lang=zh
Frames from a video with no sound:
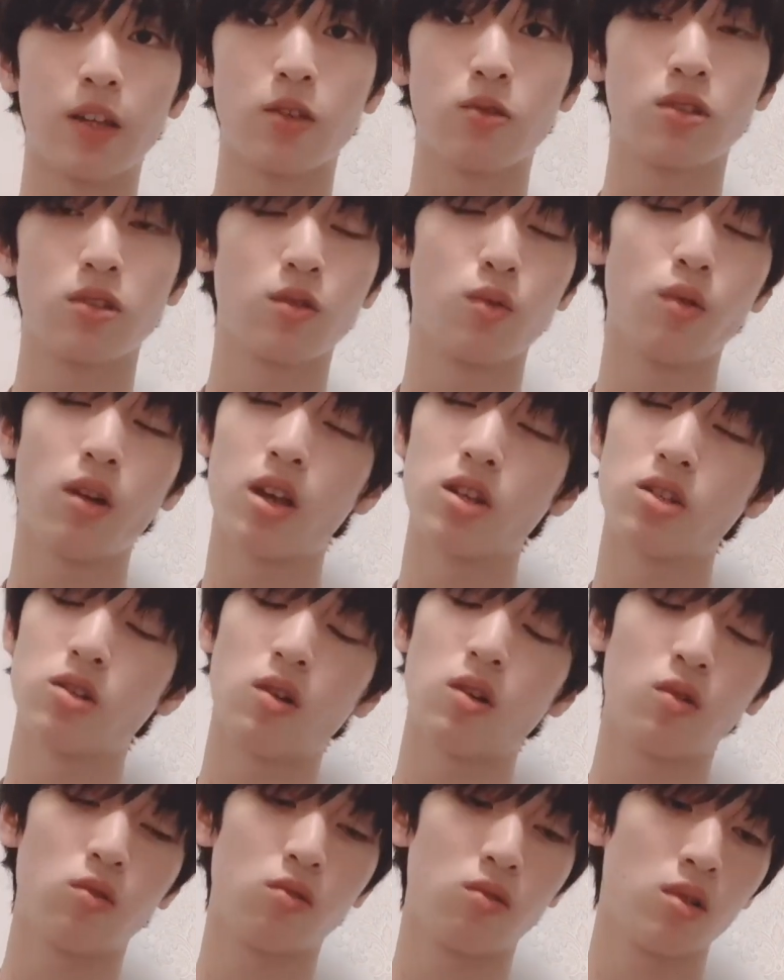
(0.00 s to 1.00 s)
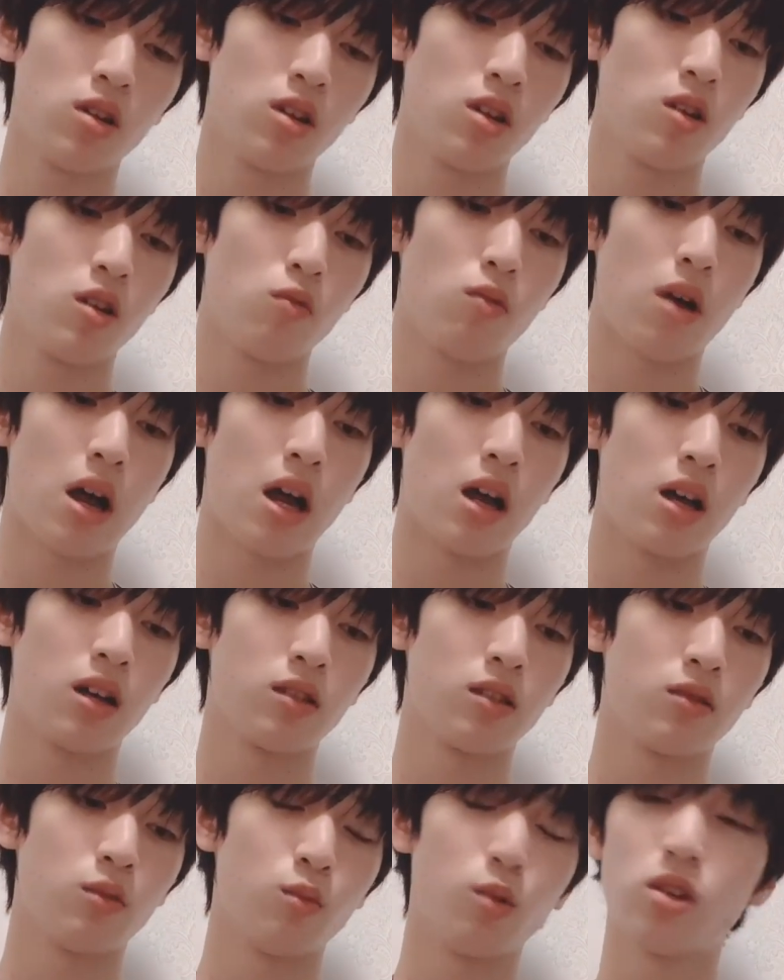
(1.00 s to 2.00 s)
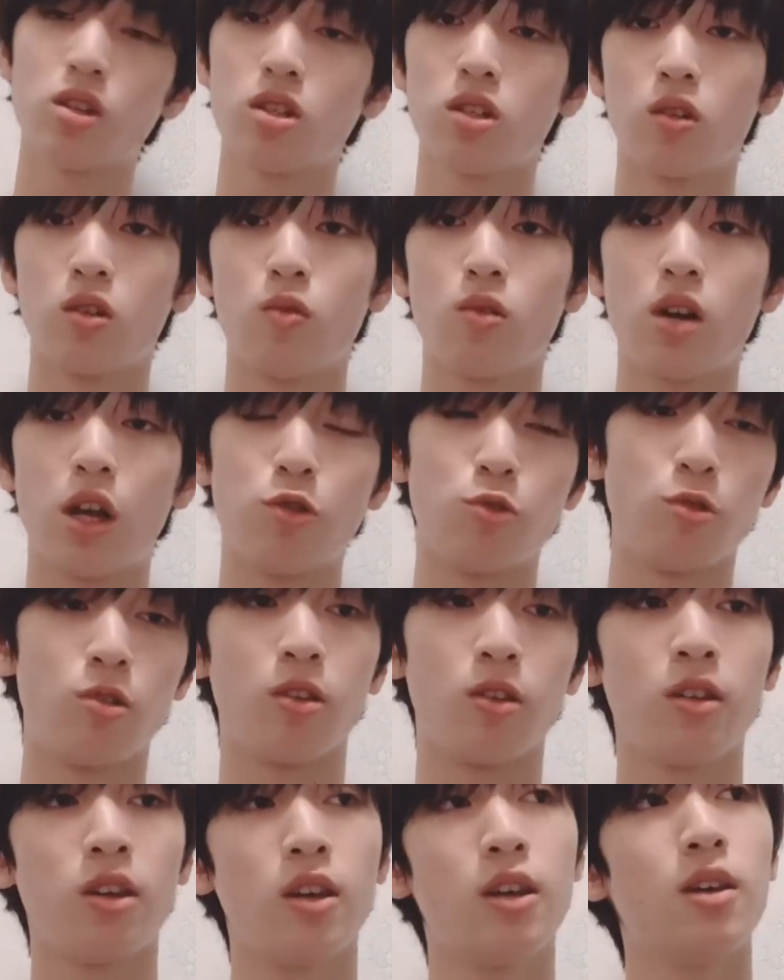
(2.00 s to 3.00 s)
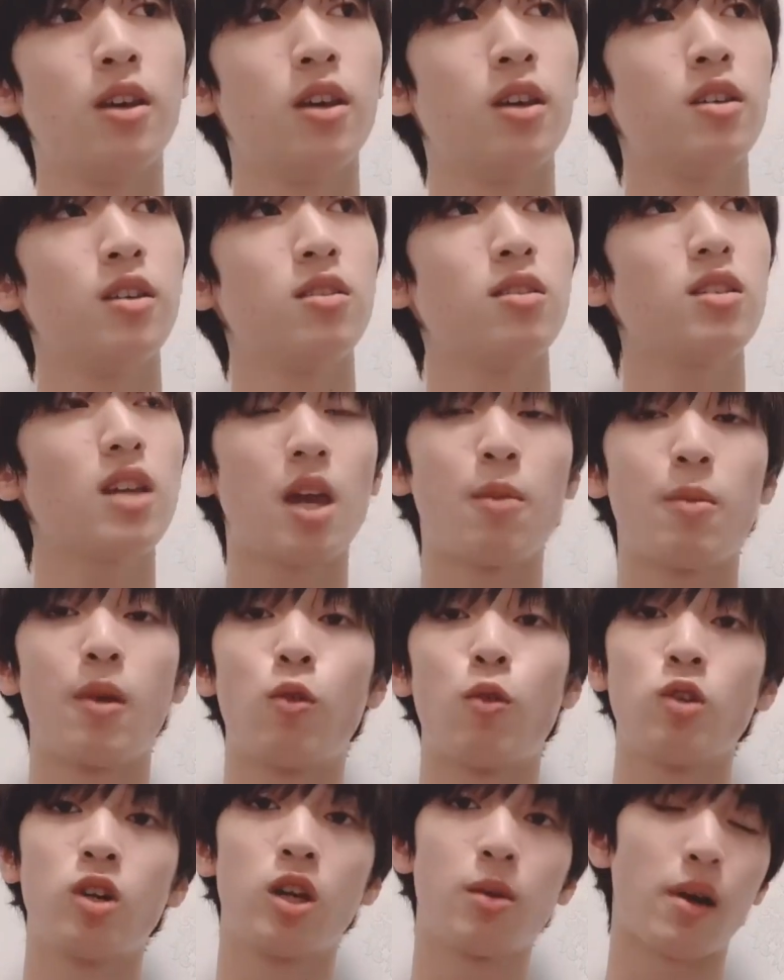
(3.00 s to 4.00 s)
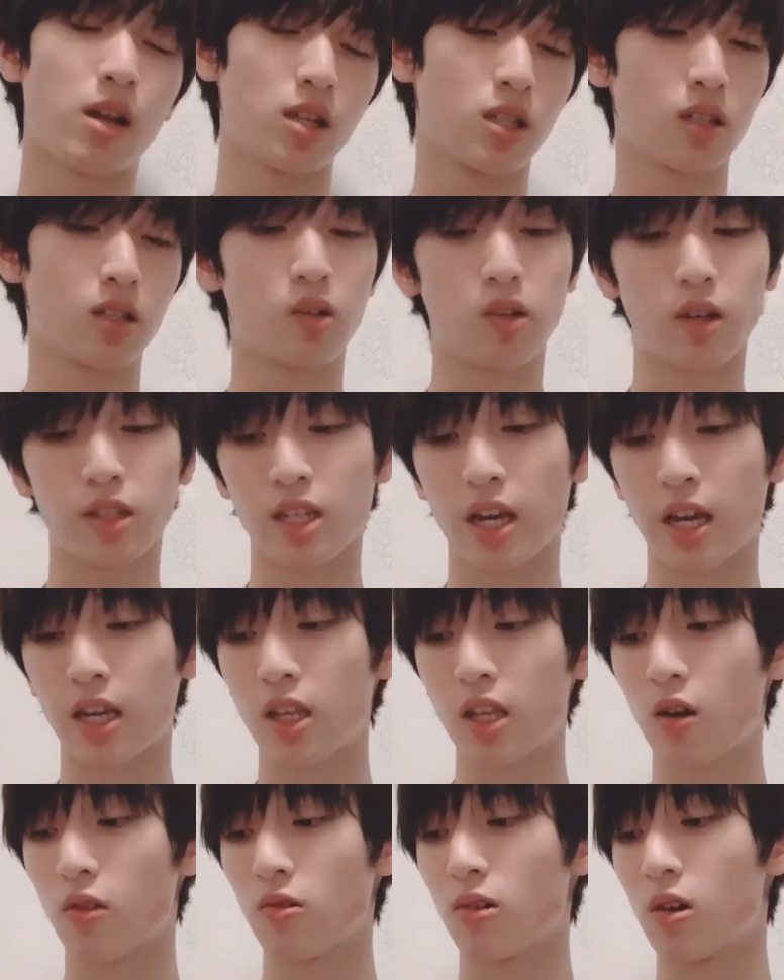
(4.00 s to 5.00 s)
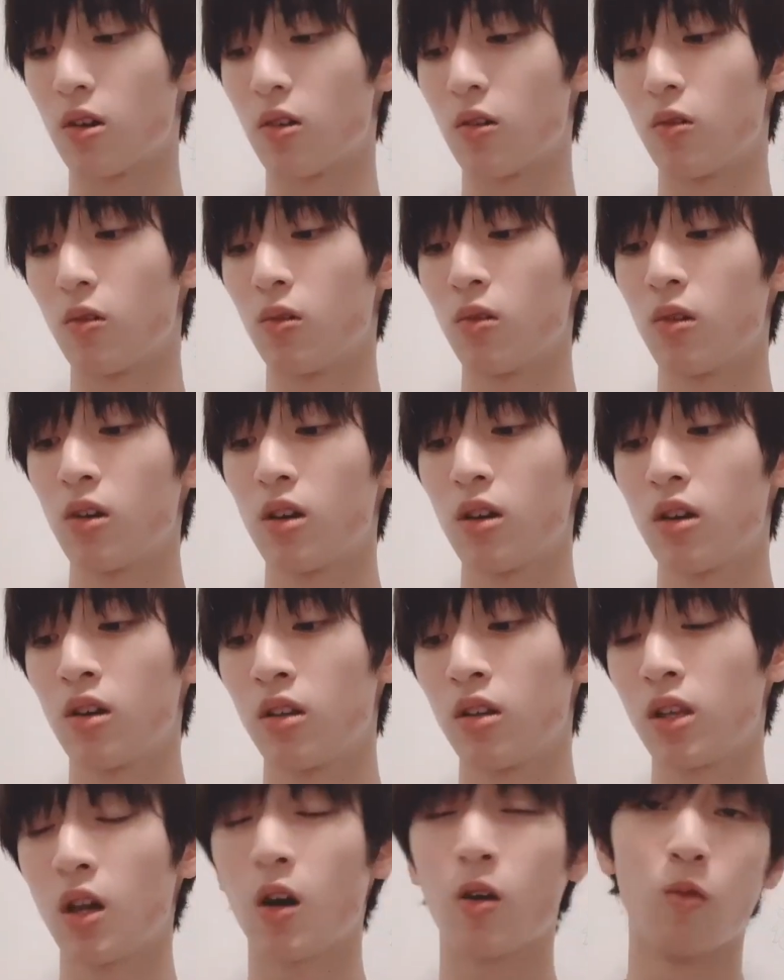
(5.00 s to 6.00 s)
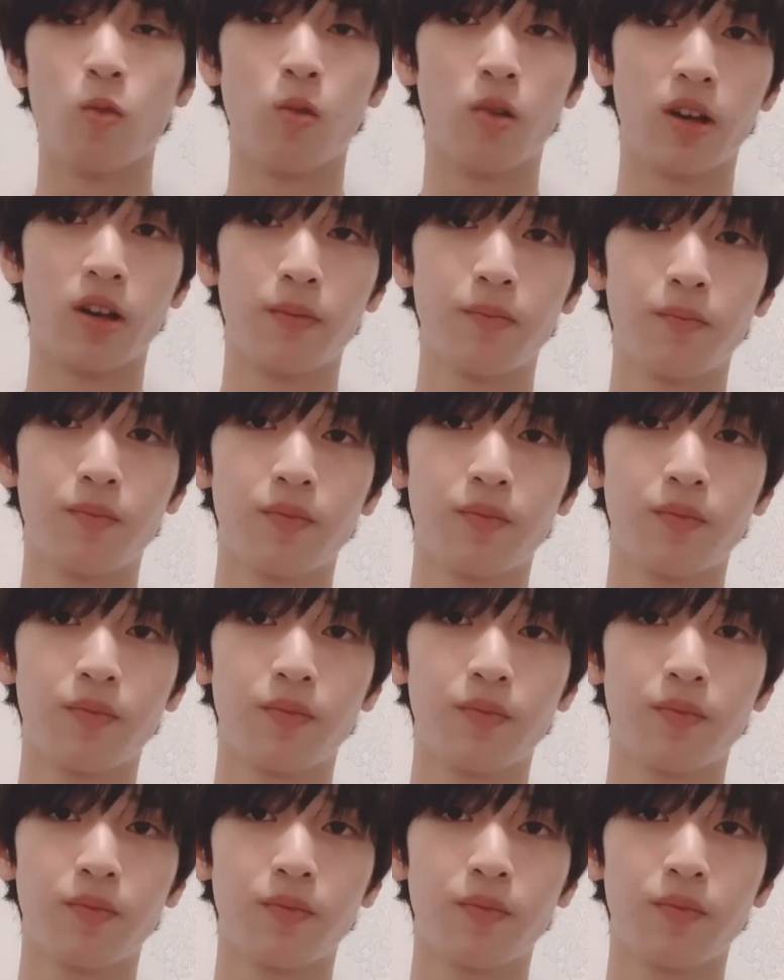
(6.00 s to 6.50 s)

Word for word: 就是回来之后，哇，我的手，我感觉下一秒我就可以把石膏给拆掉，然后。跳舞了，